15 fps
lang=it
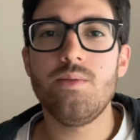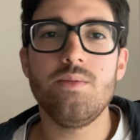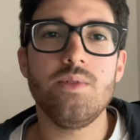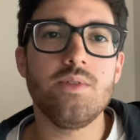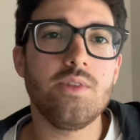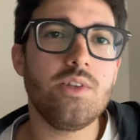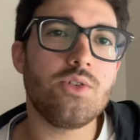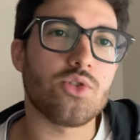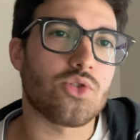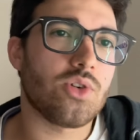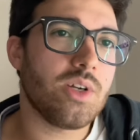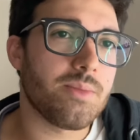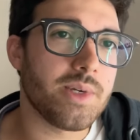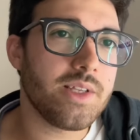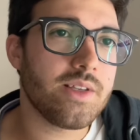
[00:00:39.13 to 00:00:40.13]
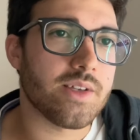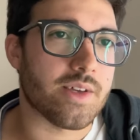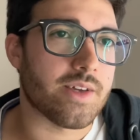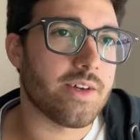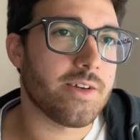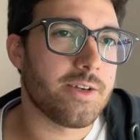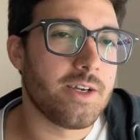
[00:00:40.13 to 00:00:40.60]
dico solamente
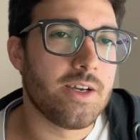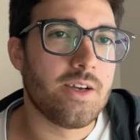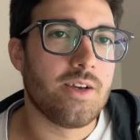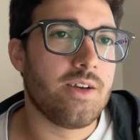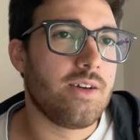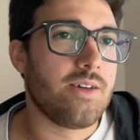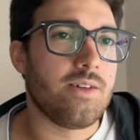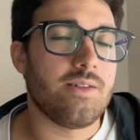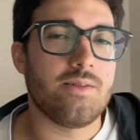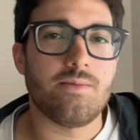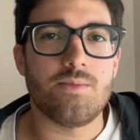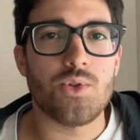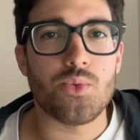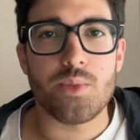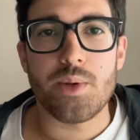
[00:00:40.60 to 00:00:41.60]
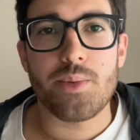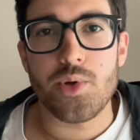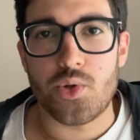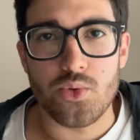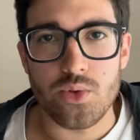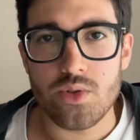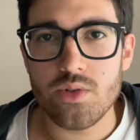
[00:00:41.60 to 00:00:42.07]
che non mi è
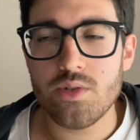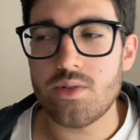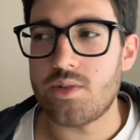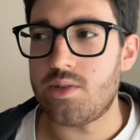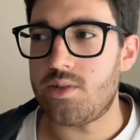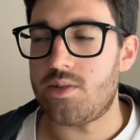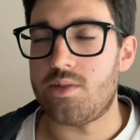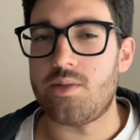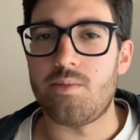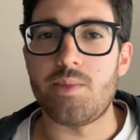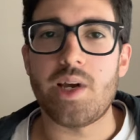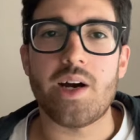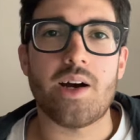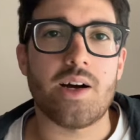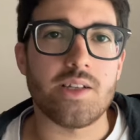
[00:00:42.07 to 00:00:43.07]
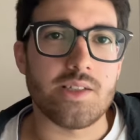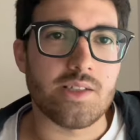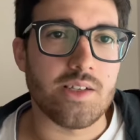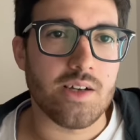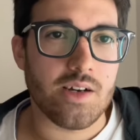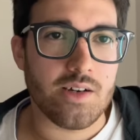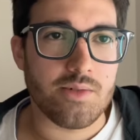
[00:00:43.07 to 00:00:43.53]
piaciuto, eh, mi ha
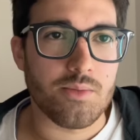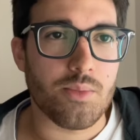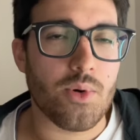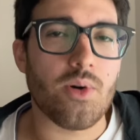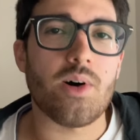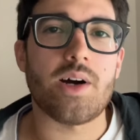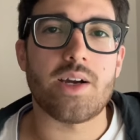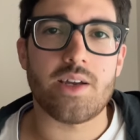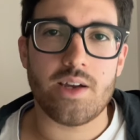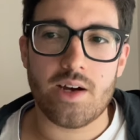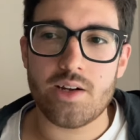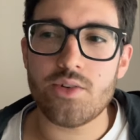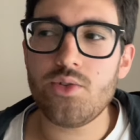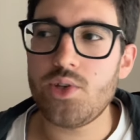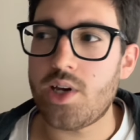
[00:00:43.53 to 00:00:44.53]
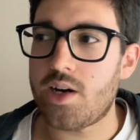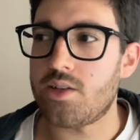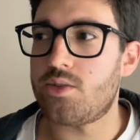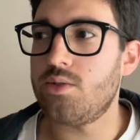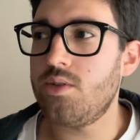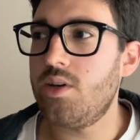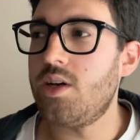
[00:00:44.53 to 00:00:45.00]
anzi ha un po' anche
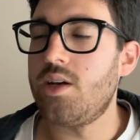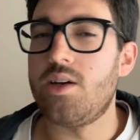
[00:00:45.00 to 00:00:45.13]
annoiato,